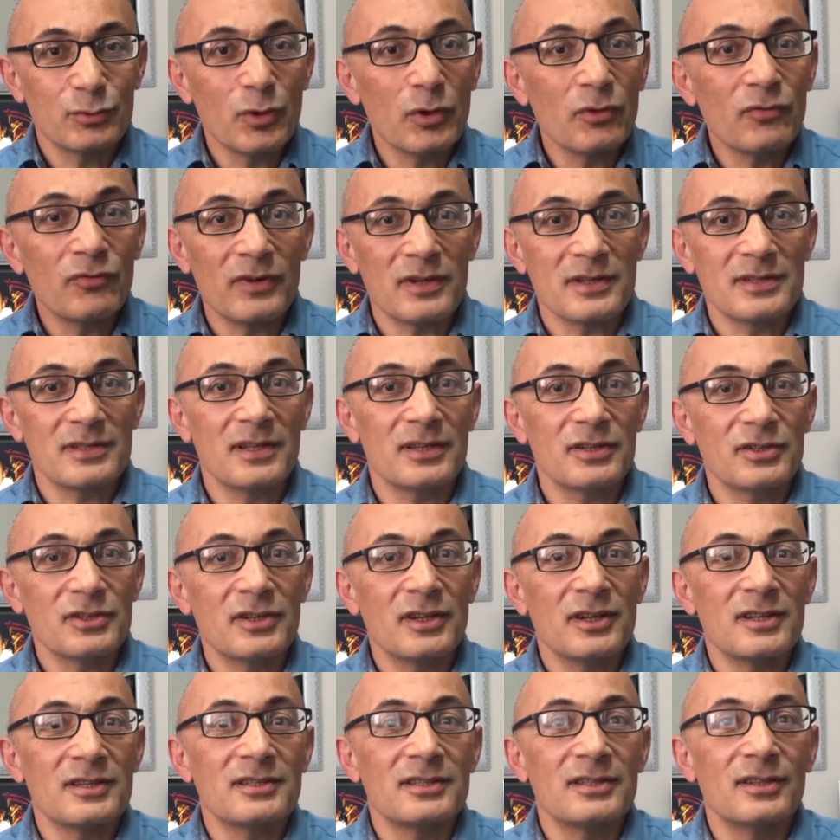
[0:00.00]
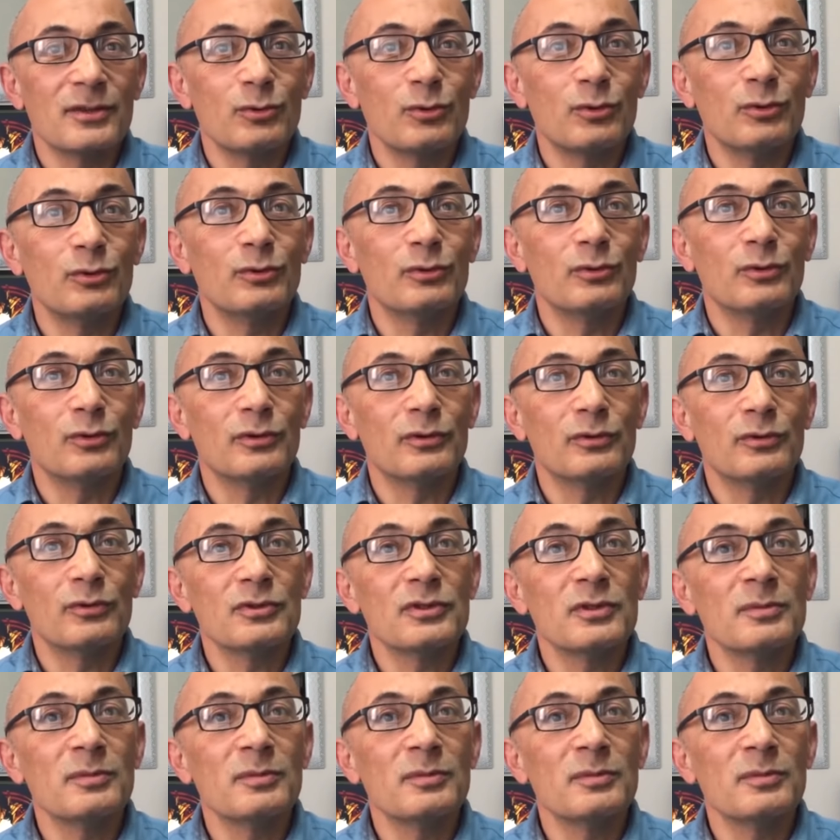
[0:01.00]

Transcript: çok fazla aşırı hasta yoğunluğu oldu.